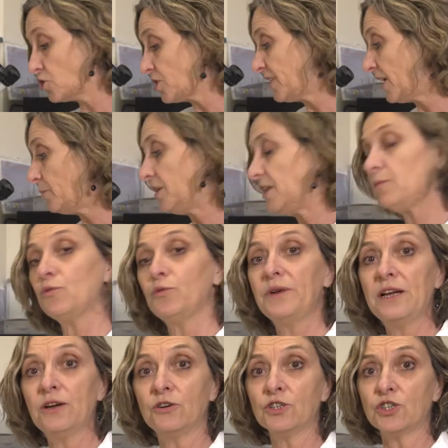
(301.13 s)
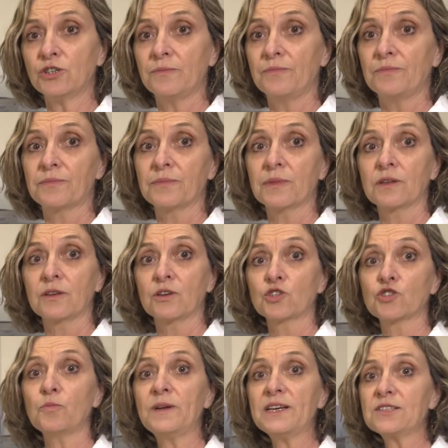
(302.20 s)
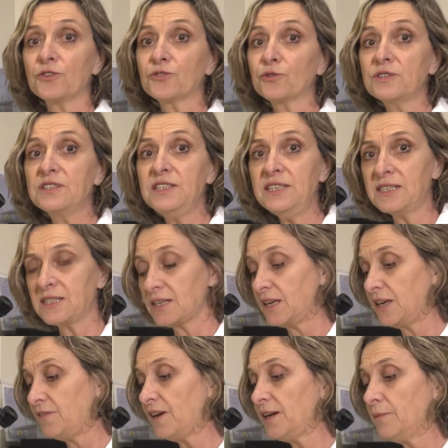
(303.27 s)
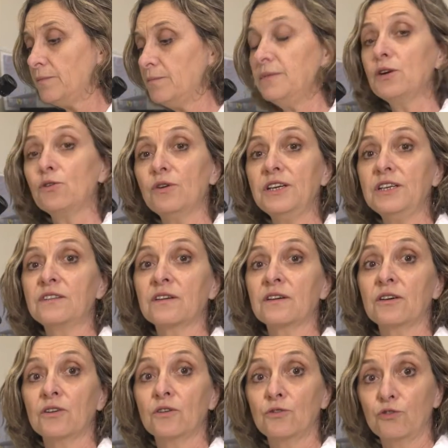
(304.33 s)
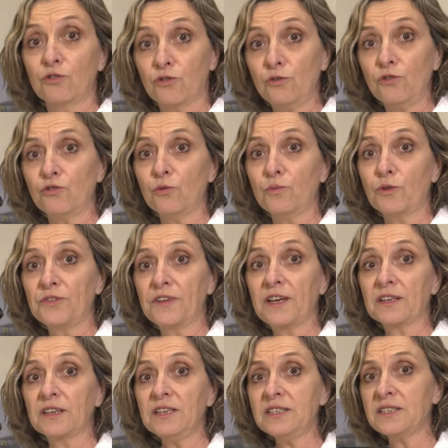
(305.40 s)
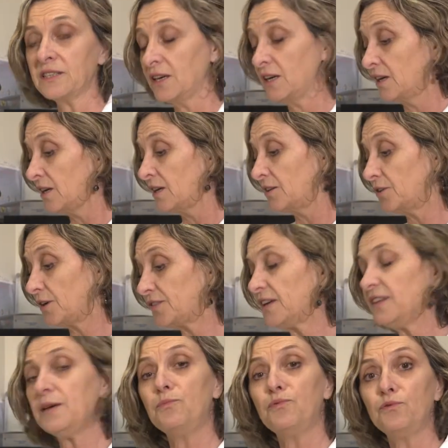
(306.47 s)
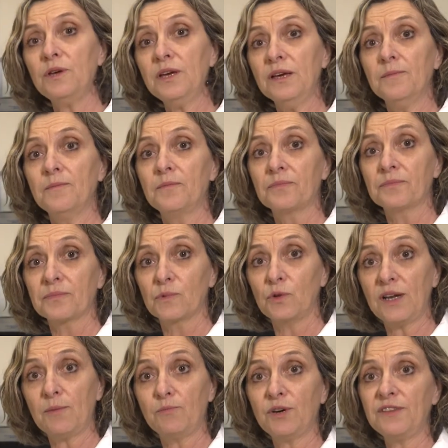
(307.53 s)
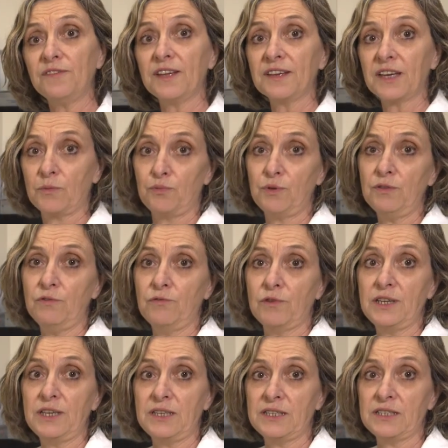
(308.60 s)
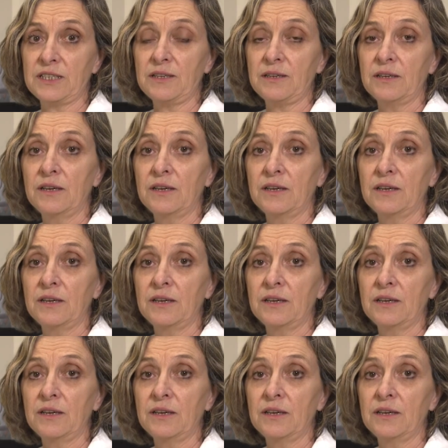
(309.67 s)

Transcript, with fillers: j'ai terminé mon mélange, je place entre 10 et 20 microlitres de solution protectrice dans un des puits de la boîte 24 puits que vous voyez ici.